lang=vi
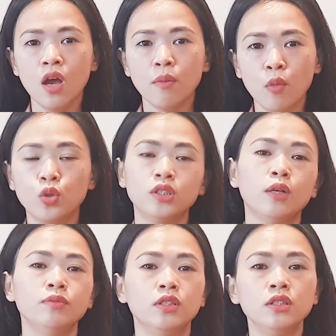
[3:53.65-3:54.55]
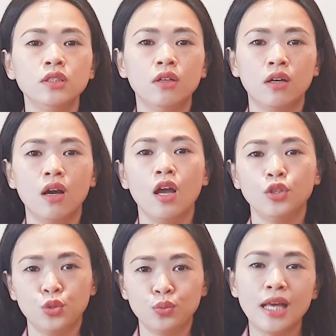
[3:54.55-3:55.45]
một trong những trường
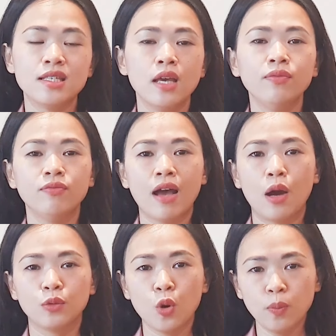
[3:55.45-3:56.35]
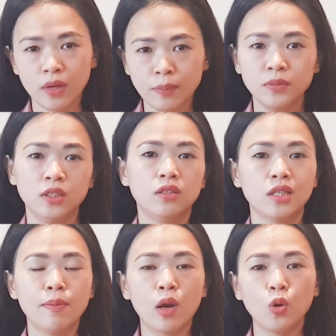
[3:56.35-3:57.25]
chúng ta xếp vào top 5 trường ra
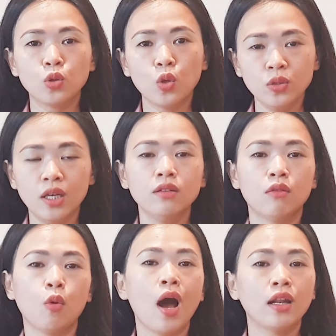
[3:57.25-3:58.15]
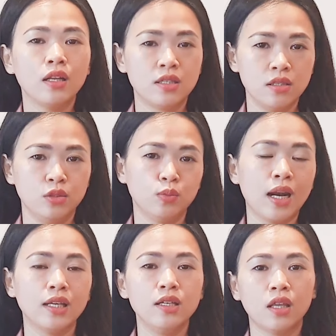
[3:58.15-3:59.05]
mã cốt tốt nhất qua lịch sử chúng ta đã
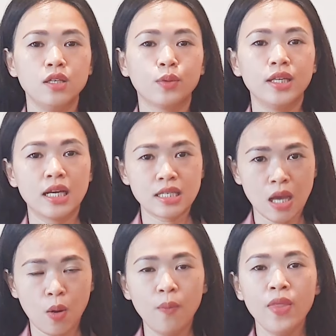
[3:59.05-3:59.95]
nhìn thấy trong kỳ tháng 6